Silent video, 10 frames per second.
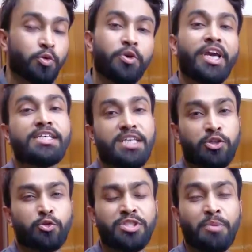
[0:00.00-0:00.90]
उनके
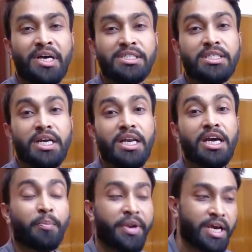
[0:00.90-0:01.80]
साथ उनसे बातचीत करने
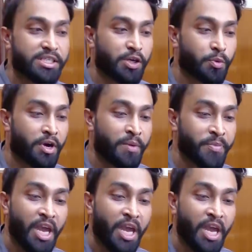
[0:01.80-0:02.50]
का प्रयास करूँगा